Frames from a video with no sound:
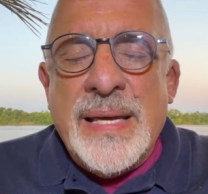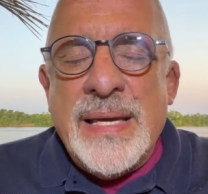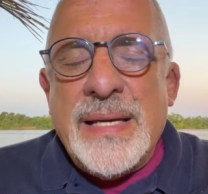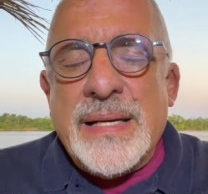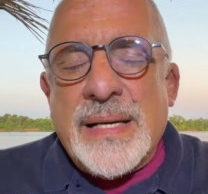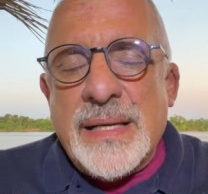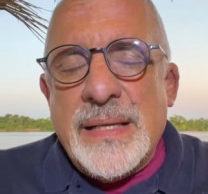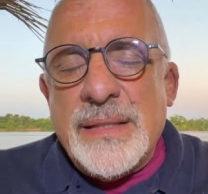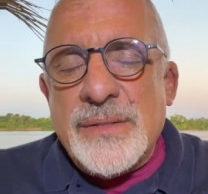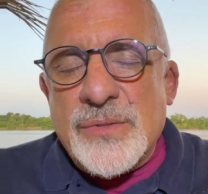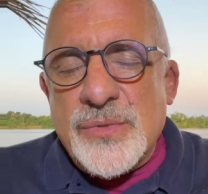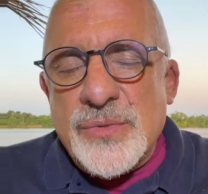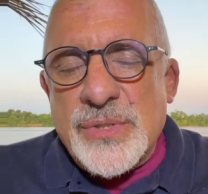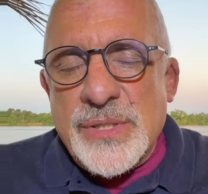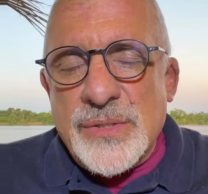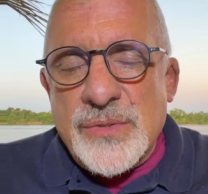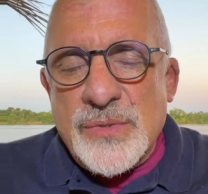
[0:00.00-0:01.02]
em
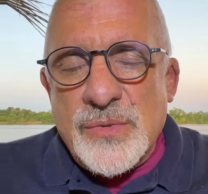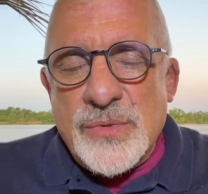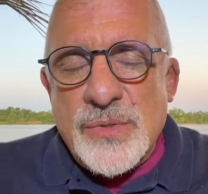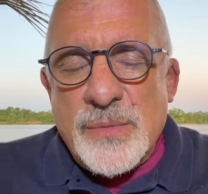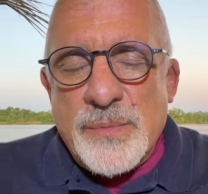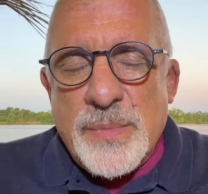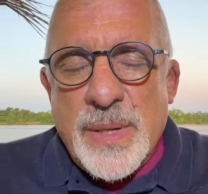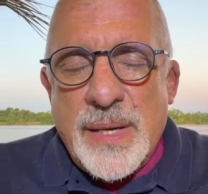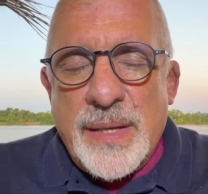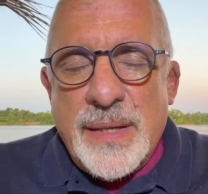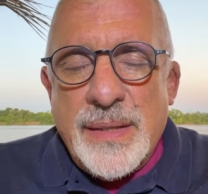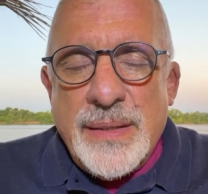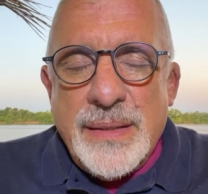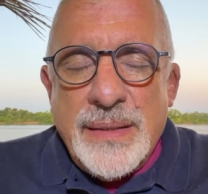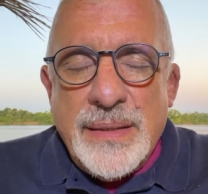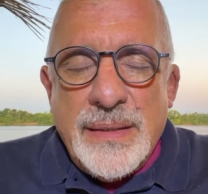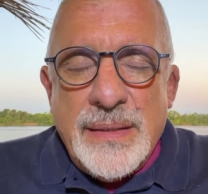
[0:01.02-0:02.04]
Cristo Jesus, meu Pai.
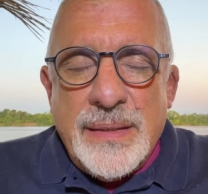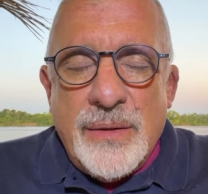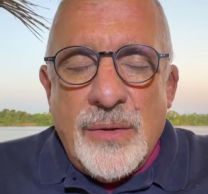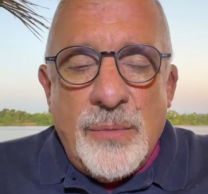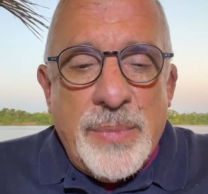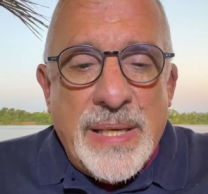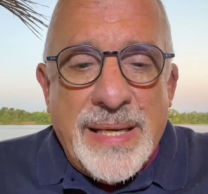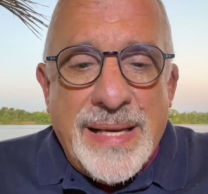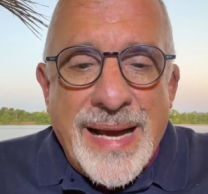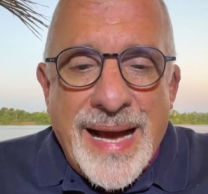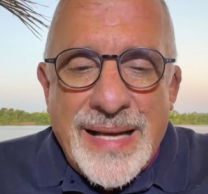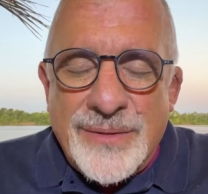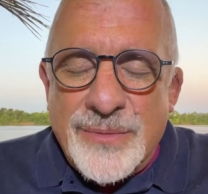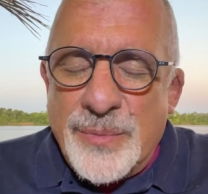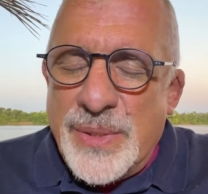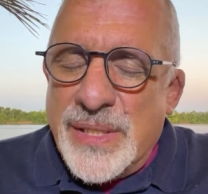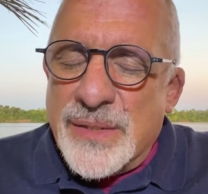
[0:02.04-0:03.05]

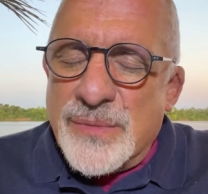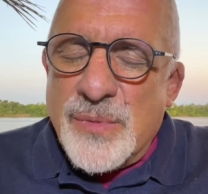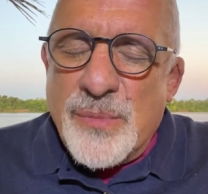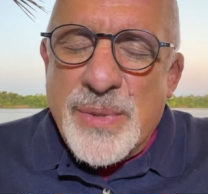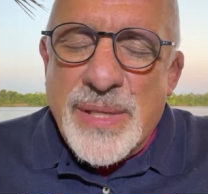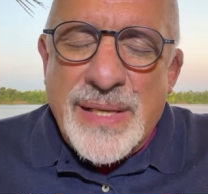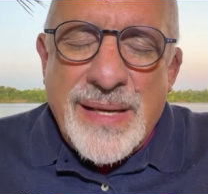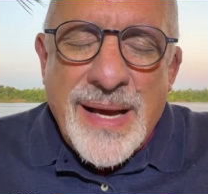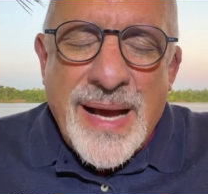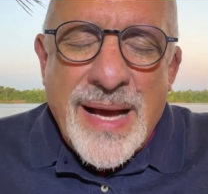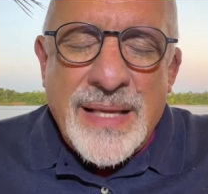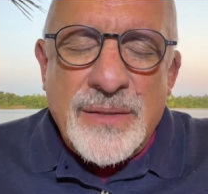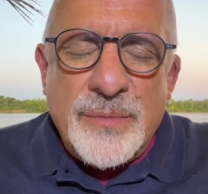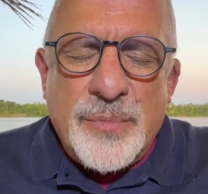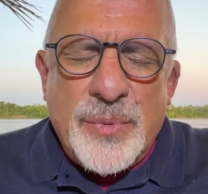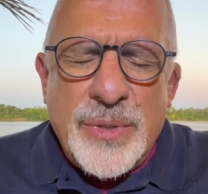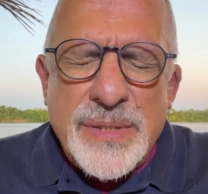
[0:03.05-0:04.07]
Obrigado mesmo,
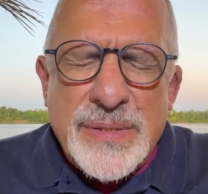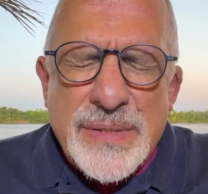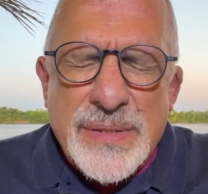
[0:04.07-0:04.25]
obrigado por